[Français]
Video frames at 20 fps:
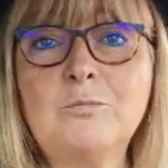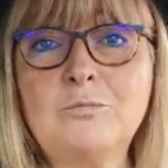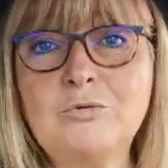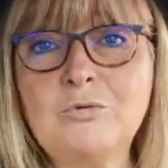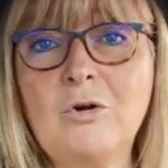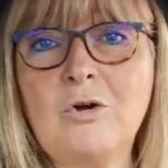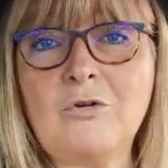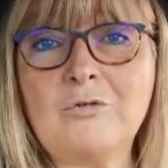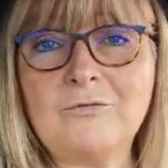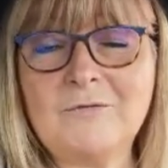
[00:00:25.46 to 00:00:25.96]

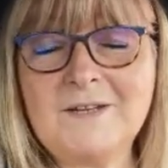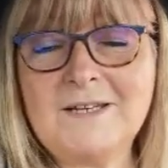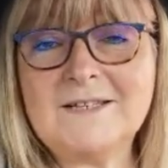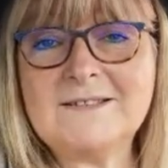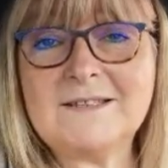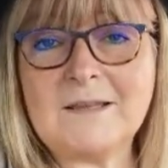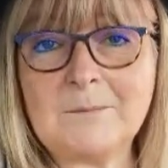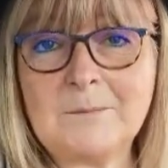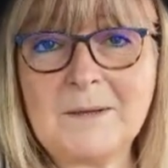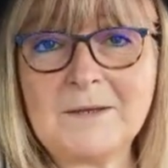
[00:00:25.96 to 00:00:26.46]
pour enlever
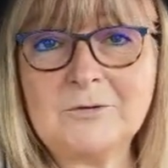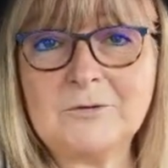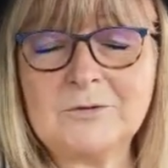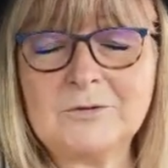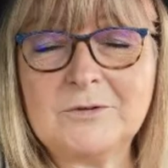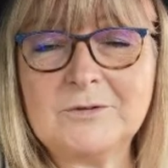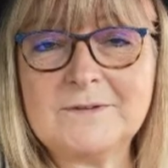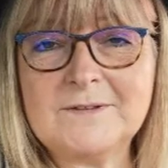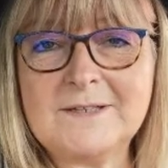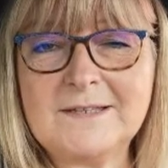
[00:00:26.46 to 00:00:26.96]
les impacts
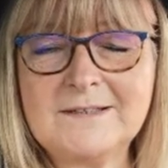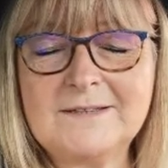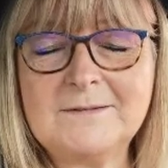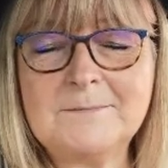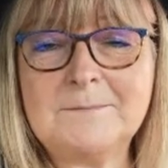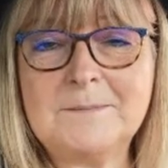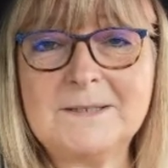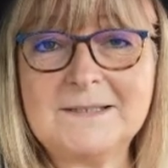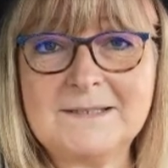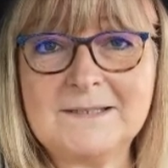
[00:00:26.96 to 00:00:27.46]
de ce
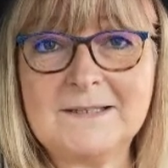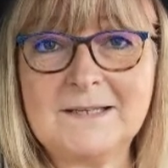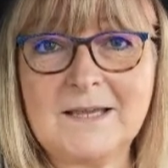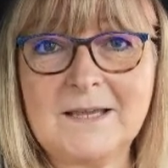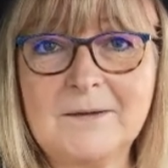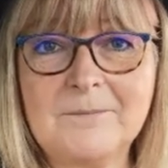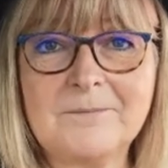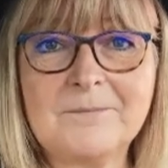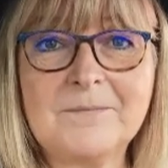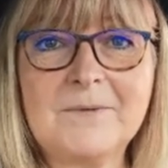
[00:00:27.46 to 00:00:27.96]
test
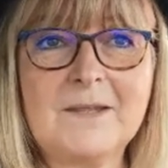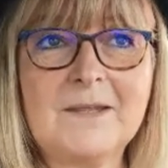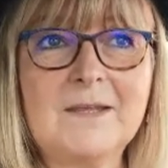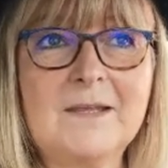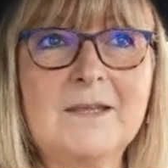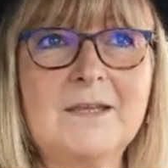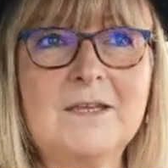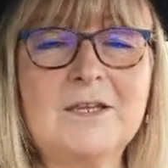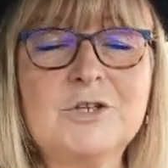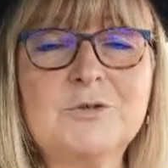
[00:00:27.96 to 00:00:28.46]
PCR.
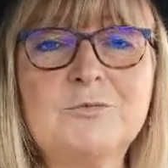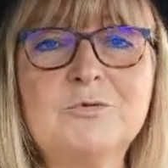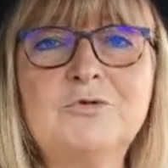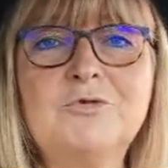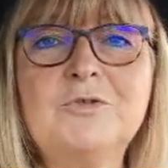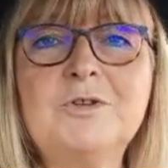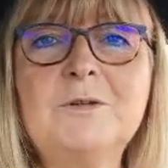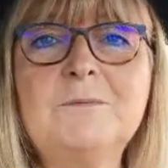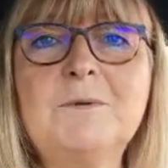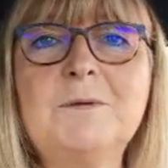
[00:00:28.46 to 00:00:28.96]
Et je me
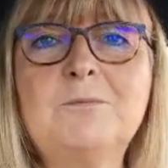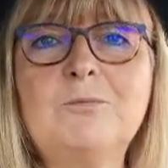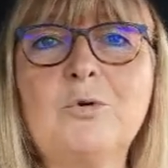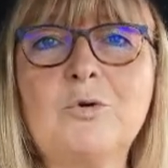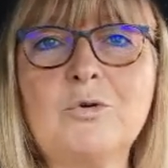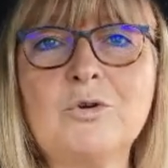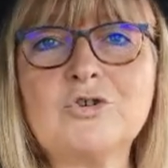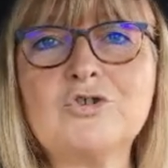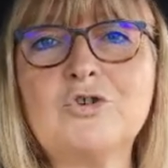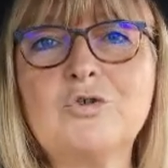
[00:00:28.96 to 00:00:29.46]
suis dit, mais
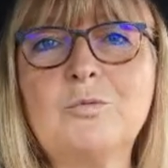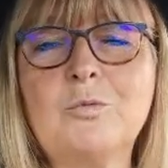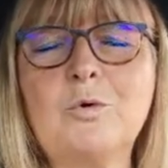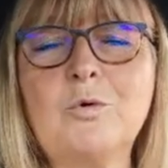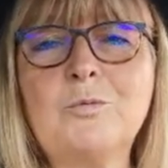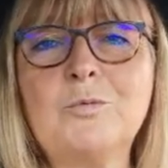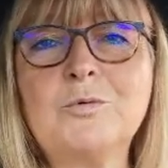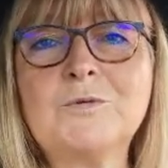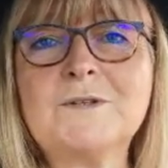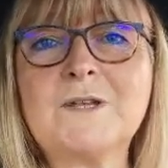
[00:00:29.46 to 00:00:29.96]
pourquoi je ne le
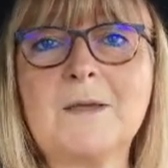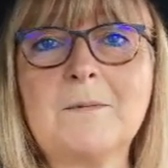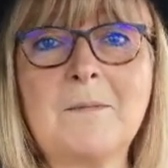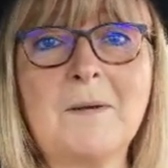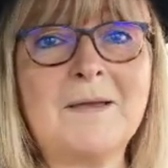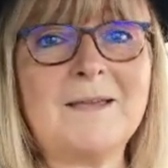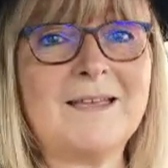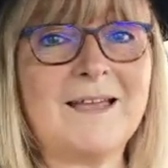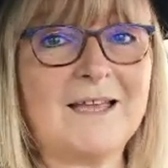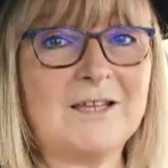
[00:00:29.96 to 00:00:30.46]
proposerais
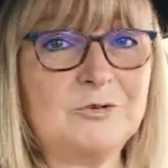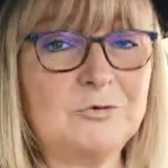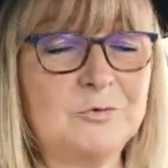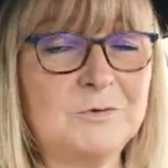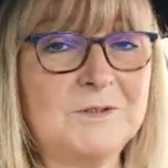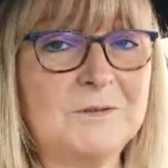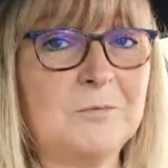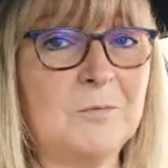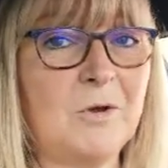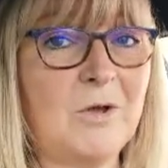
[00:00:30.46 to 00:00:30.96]
pas
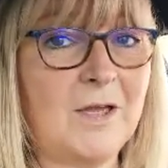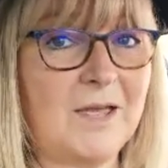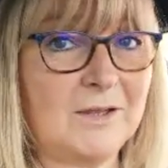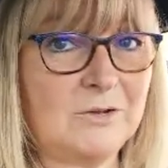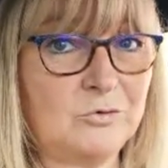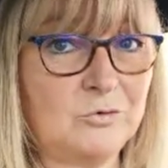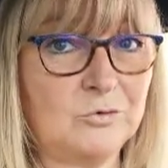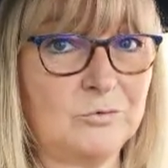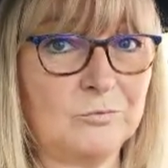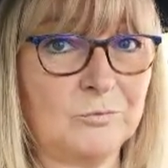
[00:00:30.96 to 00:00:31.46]
gratuitement
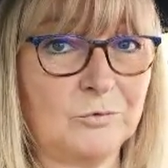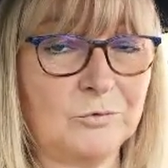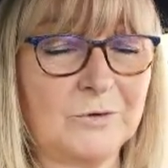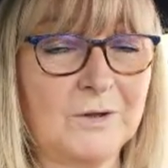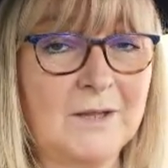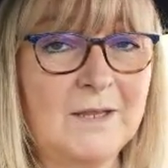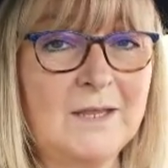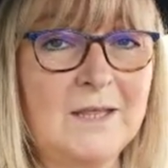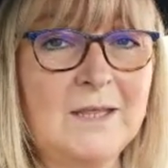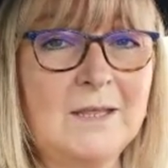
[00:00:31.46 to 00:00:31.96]
à tout le
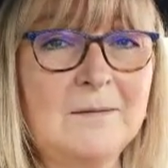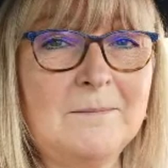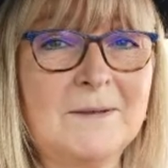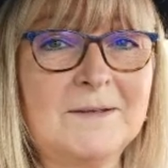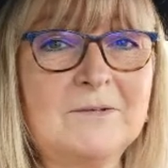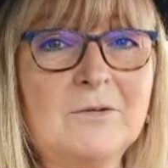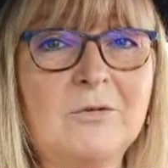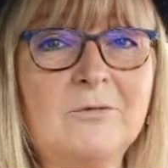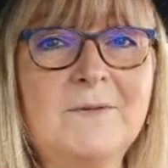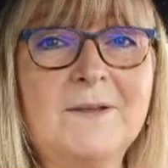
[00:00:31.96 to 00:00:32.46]
monde
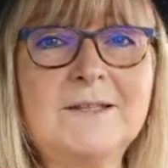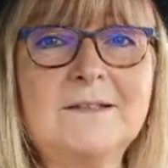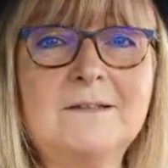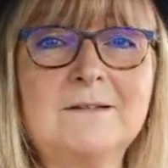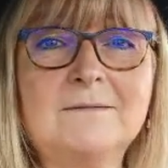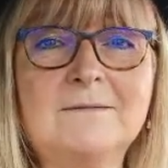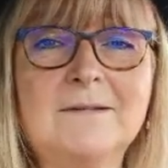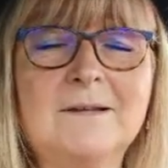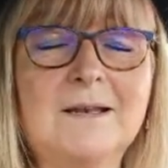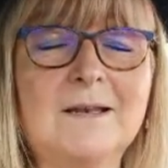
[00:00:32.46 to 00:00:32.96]
Parce qu'en
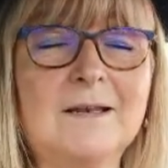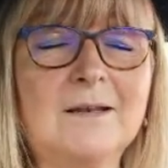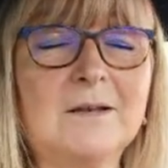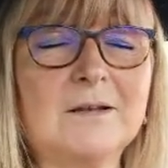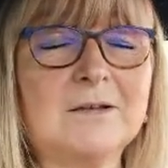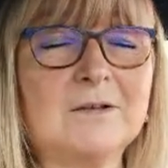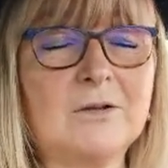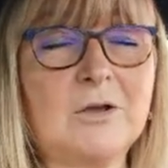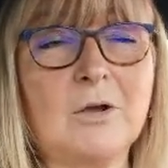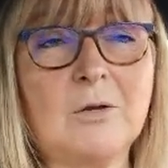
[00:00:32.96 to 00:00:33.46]
fait,
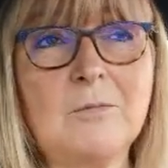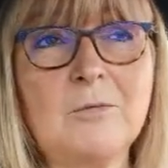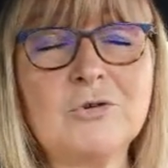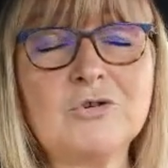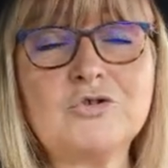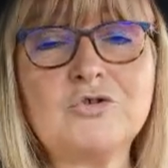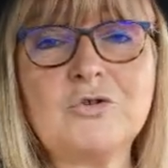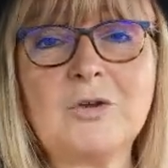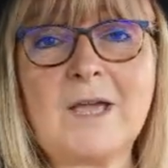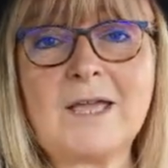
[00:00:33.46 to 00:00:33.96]

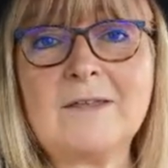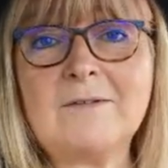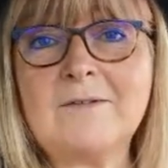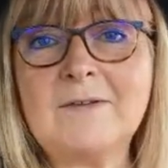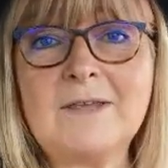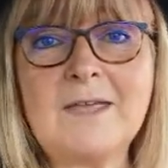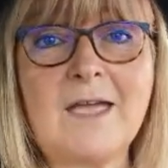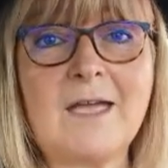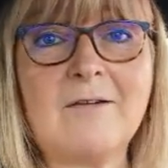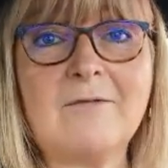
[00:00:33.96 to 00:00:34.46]
comment je suis
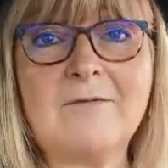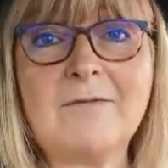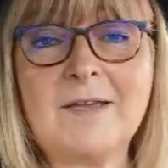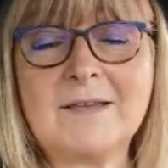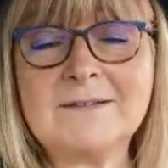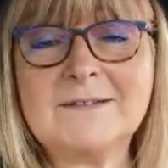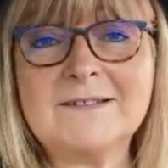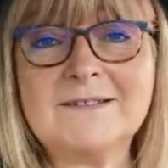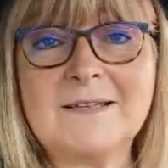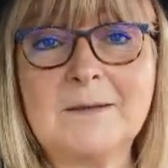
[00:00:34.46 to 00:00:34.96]
arrivée à
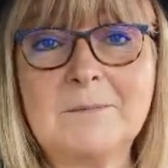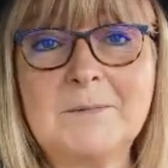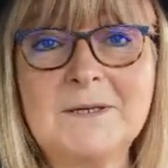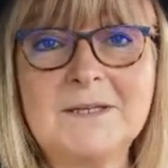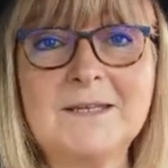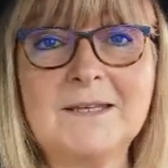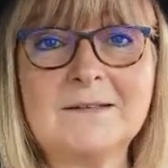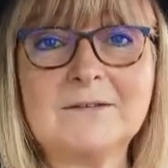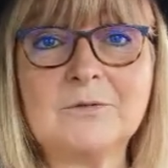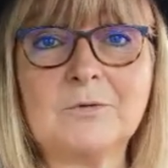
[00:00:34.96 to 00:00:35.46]
faire ces
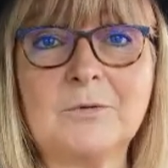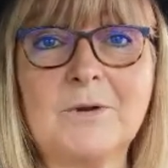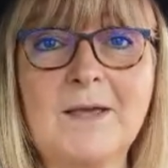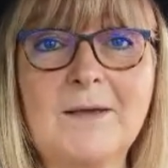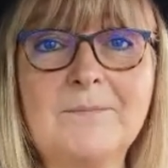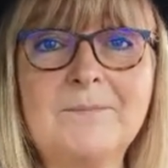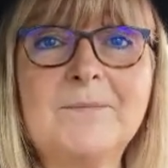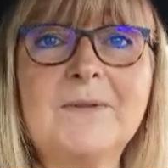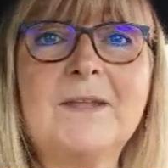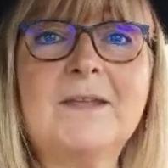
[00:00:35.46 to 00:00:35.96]

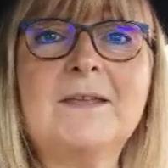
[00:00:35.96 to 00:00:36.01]
applications-là